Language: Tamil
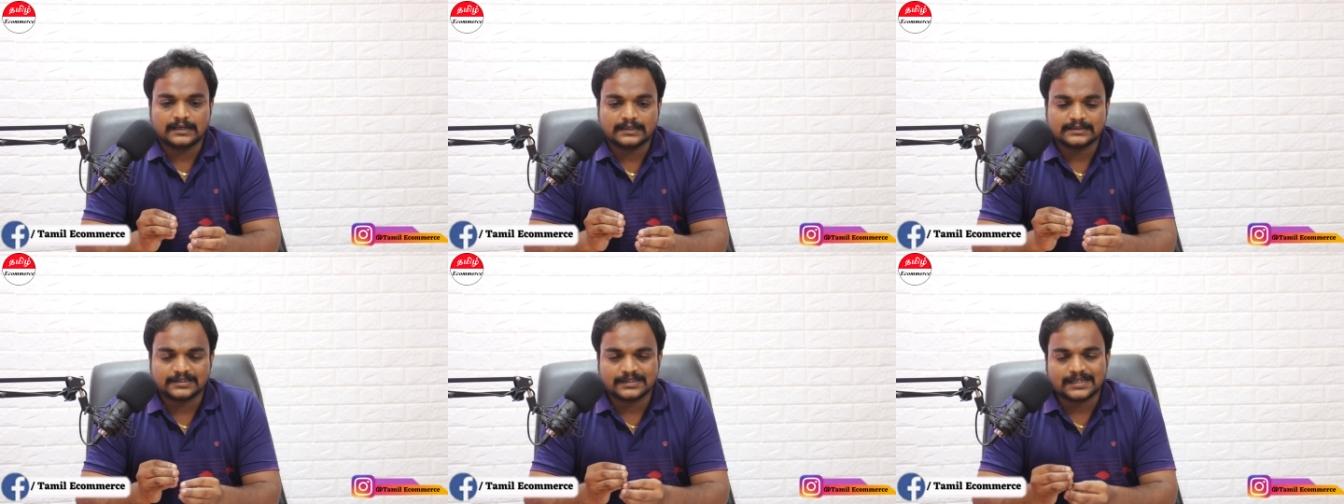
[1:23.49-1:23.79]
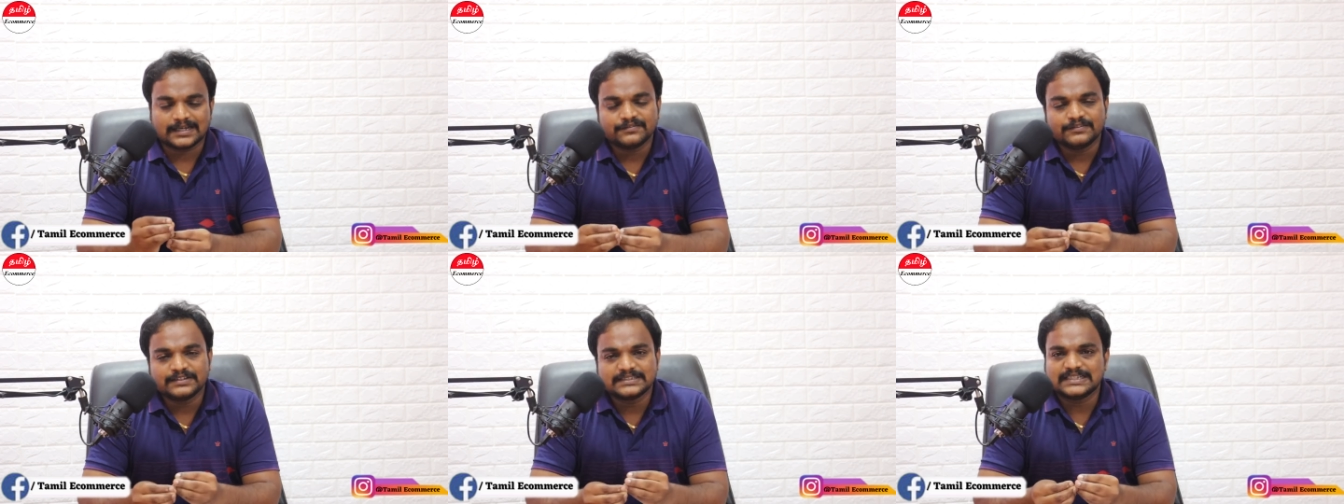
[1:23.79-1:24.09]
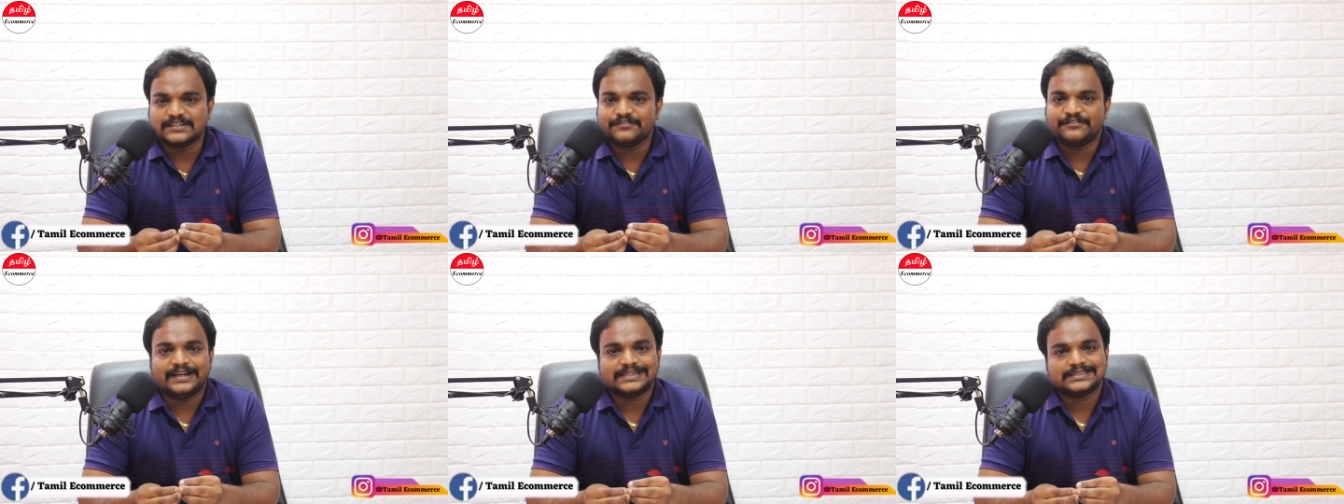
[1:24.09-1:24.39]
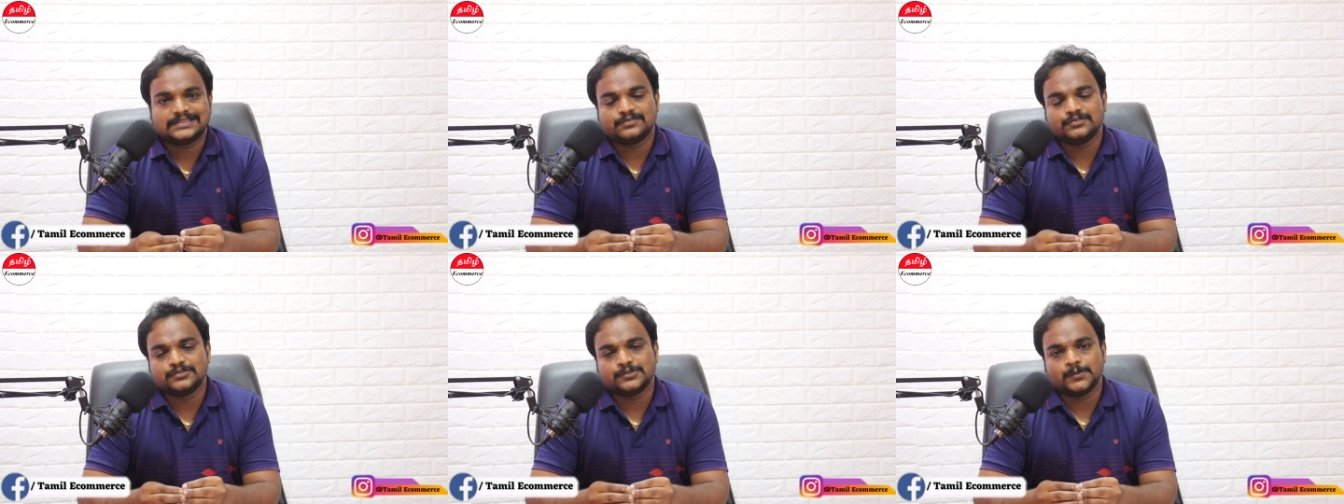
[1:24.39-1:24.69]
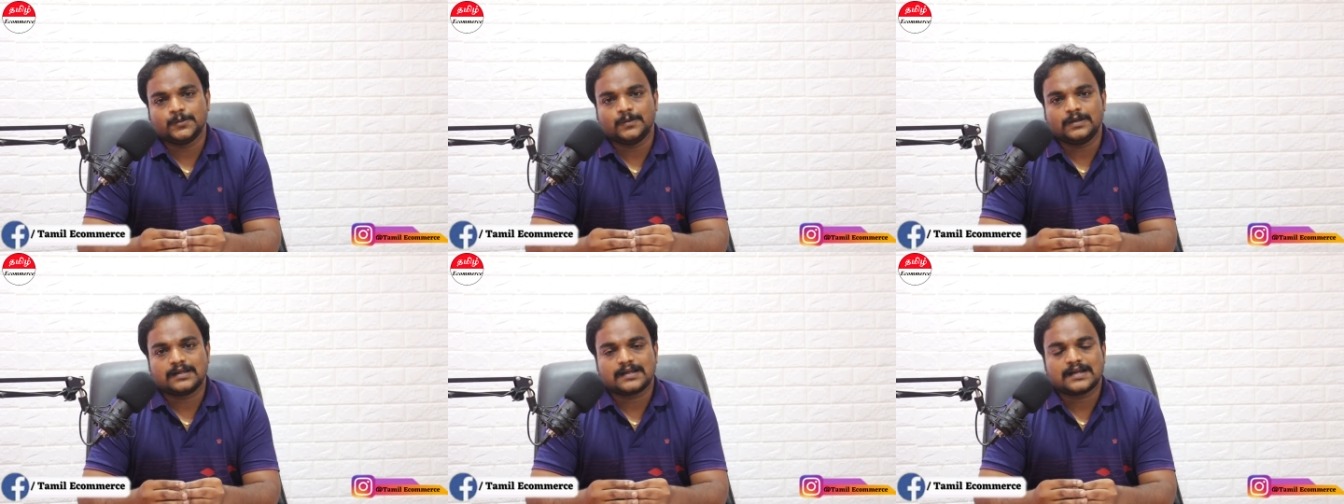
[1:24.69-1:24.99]
அந்த கன்வர்ஷன் ஃபேக்டர்னு
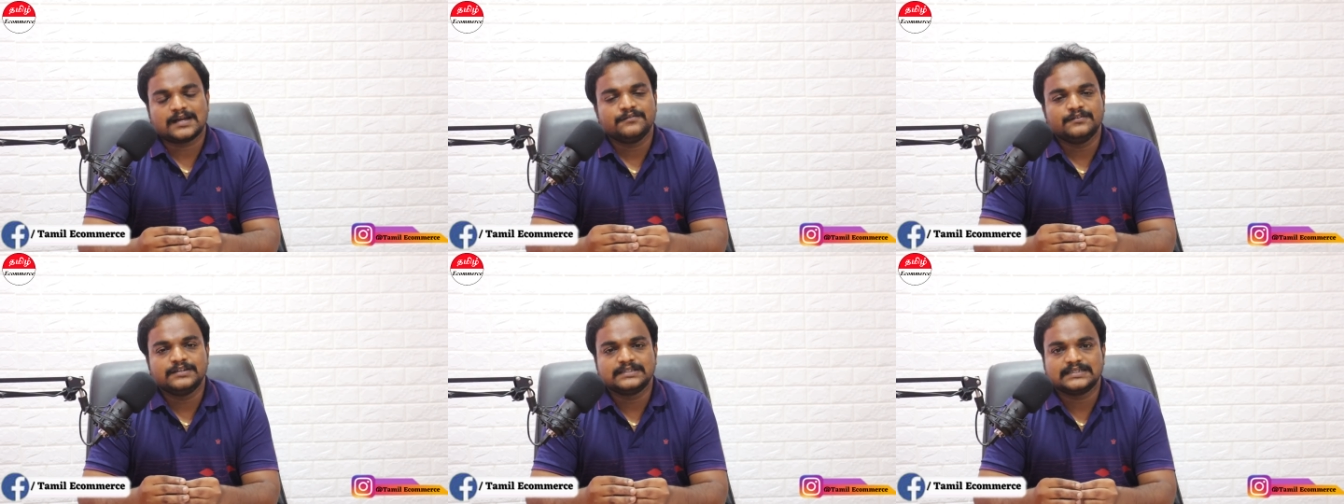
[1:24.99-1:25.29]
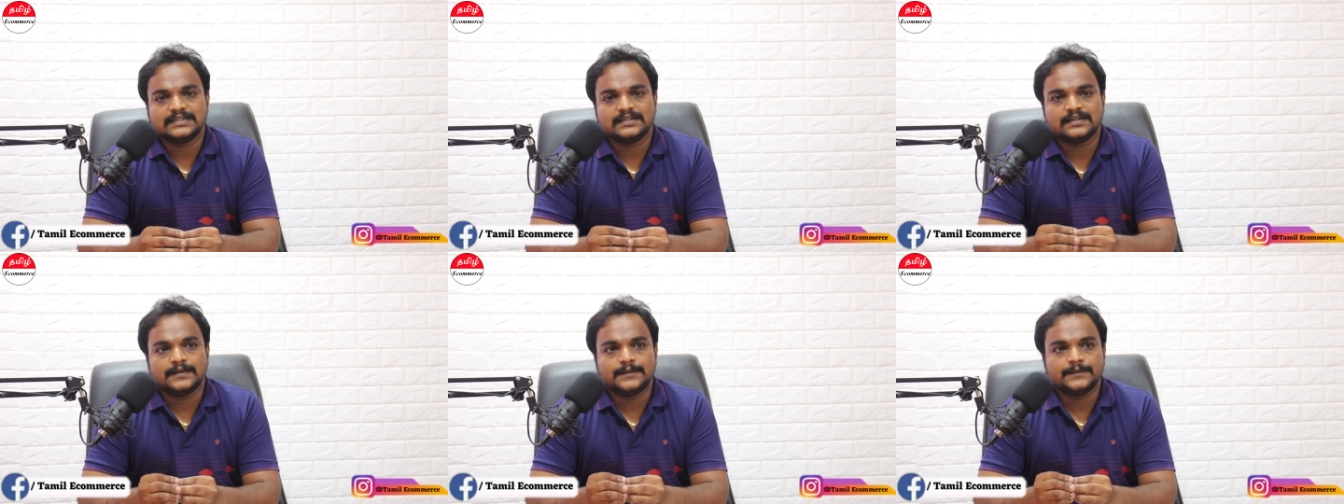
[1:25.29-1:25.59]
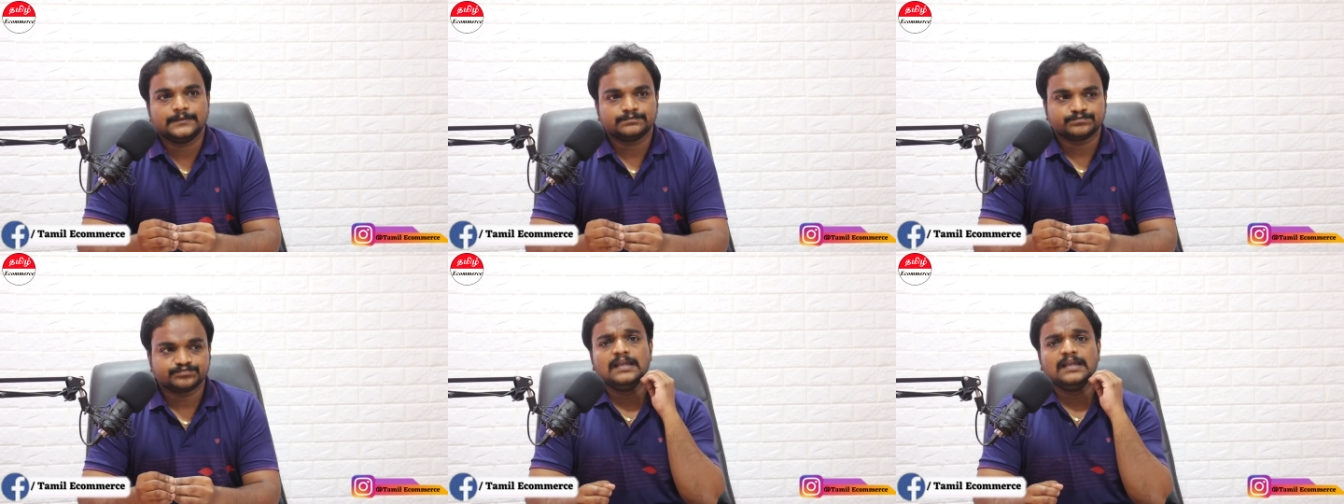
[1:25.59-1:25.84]
சொல்லுவாங்க கன்வர்ஷன்னா